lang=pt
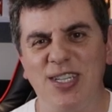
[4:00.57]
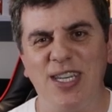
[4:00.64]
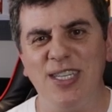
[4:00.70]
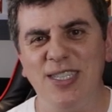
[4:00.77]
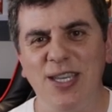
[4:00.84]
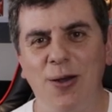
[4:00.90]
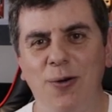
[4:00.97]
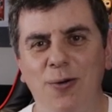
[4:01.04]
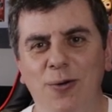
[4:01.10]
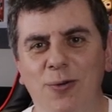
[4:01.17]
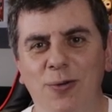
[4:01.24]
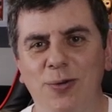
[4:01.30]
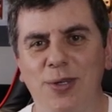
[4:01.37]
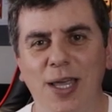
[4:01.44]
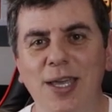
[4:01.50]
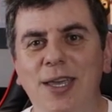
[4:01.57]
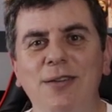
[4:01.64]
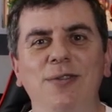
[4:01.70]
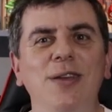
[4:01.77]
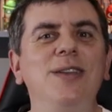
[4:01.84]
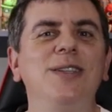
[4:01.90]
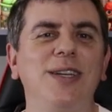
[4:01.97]
Acho que esse é o take
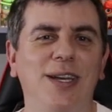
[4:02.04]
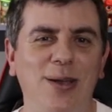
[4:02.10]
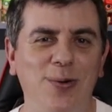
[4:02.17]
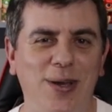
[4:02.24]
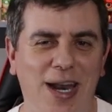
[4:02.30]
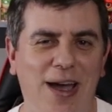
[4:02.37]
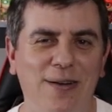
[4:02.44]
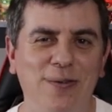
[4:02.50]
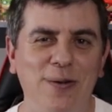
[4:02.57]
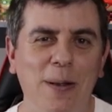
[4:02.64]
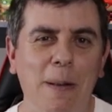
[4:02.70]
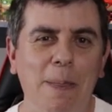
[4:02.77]
20 que eu gravo.